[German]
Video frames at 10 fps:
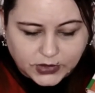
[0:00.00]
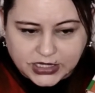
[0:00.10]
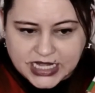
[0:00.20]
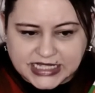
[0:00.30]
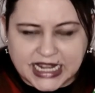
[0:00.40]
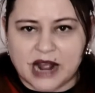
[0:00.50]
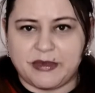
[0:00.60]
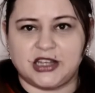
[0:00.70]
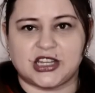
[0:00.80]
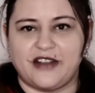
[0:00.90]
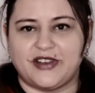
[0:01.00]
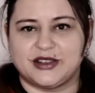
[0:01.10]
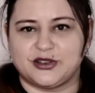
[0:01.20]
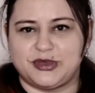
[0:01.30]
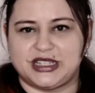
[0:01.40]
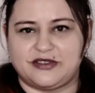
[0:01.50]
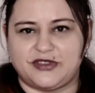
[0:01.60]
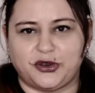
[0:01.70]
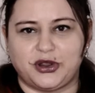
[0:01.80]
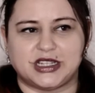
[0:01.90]
dass jeder Mensch einfach so ein bisschen
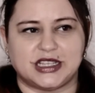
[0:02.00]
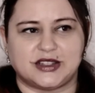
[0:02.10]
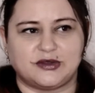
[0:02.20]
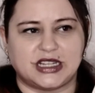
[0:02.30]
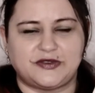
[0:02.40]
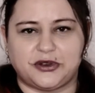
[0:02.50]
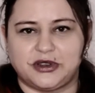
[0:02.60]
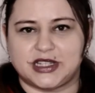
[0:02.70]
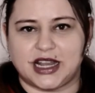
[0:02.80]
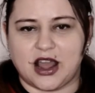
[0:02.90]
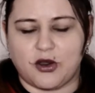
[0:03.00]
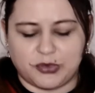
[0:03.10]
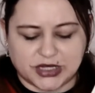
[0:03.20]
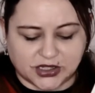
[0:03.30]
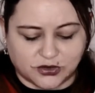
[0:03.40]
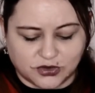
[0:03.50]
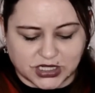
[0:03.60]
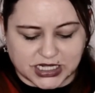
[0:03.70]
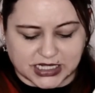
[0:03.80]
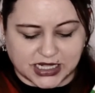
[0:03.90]
verrückt ist und das Verrücktsein auch ein bisschen gut
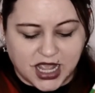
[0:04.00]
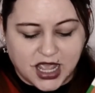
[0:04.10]
ist.